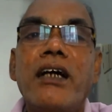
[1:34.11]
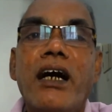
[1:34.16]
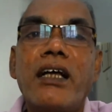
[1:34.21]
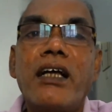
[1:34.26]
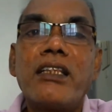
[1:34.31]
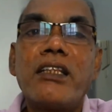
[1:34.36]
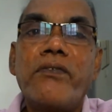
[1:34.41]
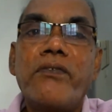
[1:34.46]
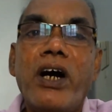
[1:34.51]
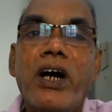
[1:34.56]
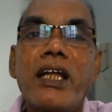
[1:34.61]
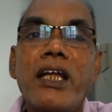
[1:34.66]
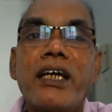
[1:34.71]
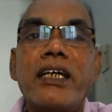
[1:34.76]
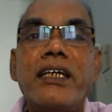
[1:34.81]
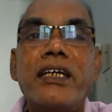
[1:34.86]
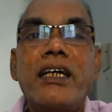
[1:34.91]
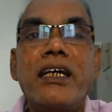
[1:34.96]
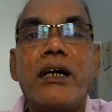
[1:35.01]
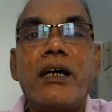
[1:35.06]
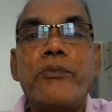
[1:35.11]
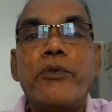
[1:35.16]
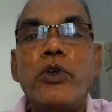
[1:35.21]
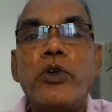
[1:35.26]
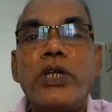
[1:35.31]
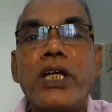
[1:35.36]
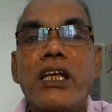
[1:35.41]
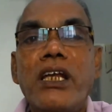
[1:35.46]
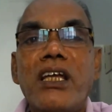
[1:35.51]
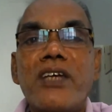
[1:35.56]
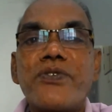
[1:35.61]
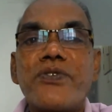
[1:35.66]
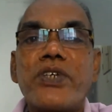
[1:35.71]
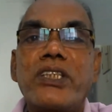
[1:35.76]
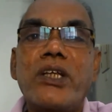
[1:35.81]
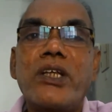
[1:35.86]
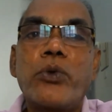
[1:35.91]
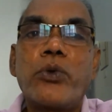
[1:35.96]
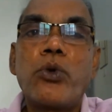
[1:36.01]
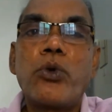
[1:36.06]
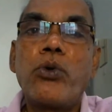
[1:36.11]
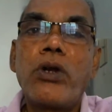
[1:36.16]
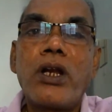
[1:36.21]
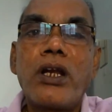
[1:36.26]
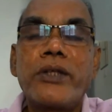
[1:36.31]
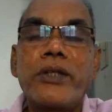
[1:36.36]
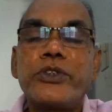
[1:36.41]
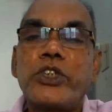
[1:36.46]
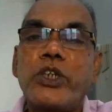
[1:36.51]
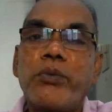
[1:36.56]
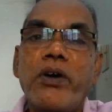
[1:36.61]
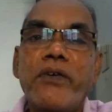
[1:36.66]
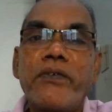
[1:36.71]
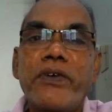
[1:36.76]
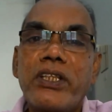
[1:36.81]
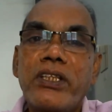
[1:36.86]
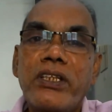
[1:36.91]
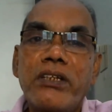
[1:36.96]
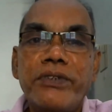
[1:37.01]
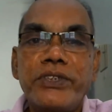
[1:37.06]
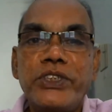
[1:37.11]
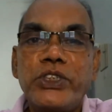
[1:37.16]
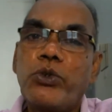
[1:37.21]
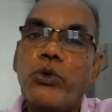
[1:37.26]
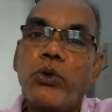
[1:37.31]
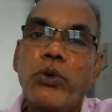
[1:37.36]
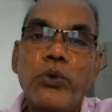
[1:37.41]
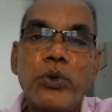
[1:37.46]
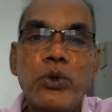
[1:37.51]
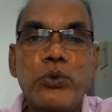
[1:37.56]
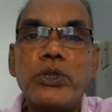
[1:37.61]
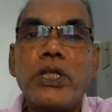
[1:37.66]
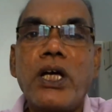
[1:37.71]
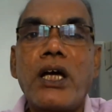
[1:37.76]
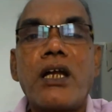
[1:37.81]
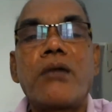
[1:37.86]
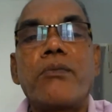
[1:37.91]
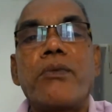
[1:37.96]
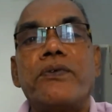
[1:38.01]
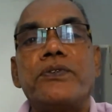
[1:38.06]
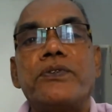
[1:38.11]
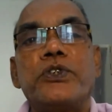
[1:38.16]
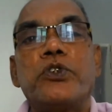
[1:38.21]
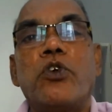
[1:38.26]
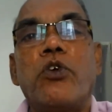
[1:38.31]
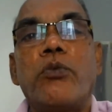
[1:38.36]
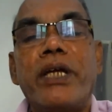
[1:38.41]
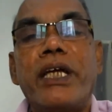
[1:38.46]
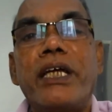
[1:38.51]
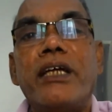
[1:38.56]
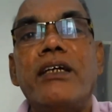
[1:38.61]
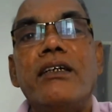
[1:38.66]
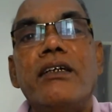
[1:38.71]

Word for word: அந்த வாடகை அமௌண்ட் எல்லாம் சேர்த்தா ஒரு ஒன்றரை லட்ச ரூபாய் வருதுன்னு வச்சுக்கோம் ஒரு உதாரணமா வச்சுக்கோமே